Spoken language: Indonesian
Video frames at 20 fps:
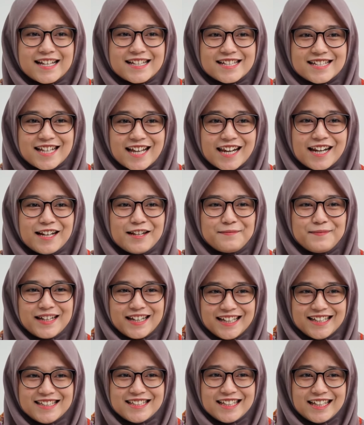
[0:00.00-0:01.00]
Secara lebih
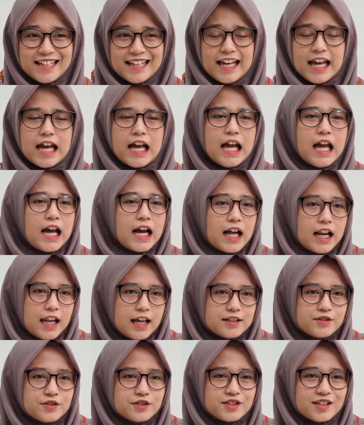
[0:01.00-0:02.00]
rinci,
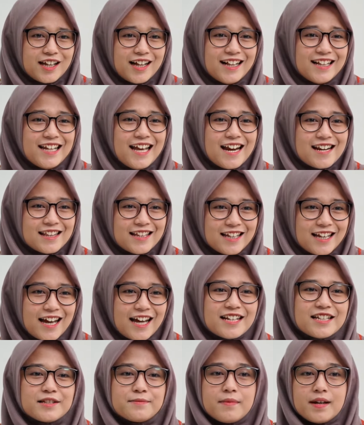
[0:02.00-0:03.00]
kelas sosial
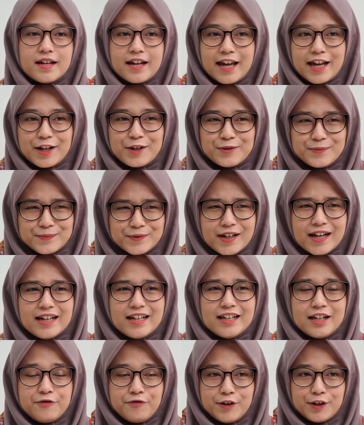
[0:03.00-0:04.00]
diartikan sebagai
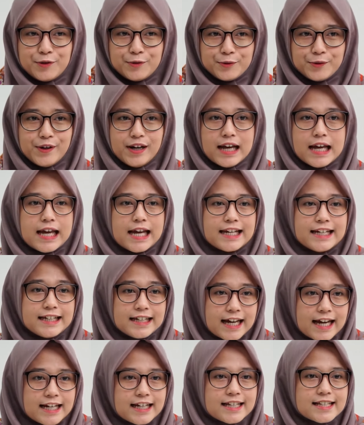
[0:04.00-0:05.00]
kumpulan individu
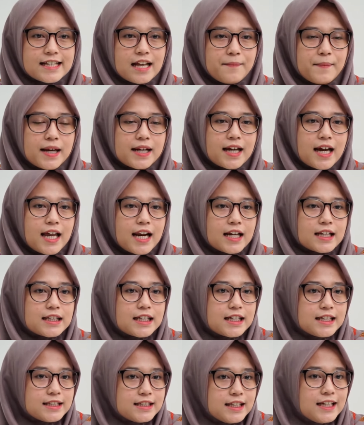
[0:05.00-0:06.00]
dengan kesamaan
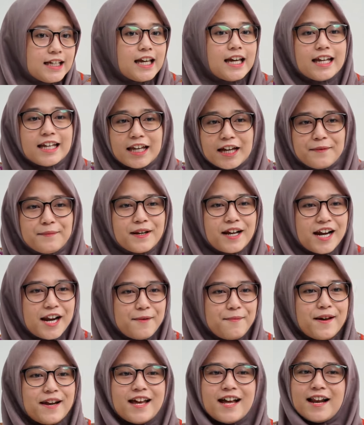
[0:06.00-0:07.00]
karakteristik yang
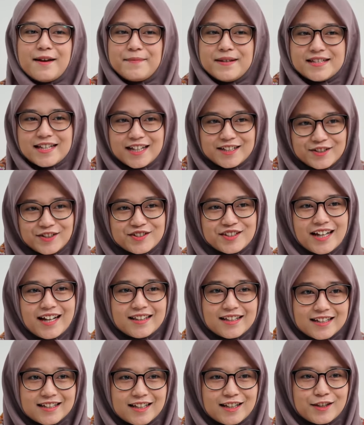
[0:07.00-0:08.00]
berada pada lapisan
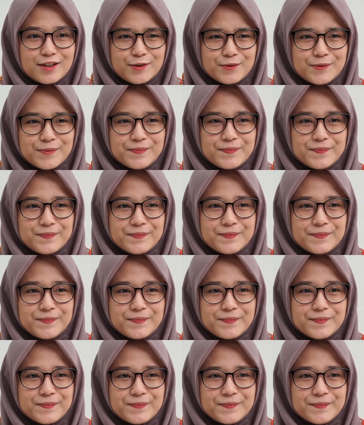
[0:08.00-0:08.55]
sosial tertentu.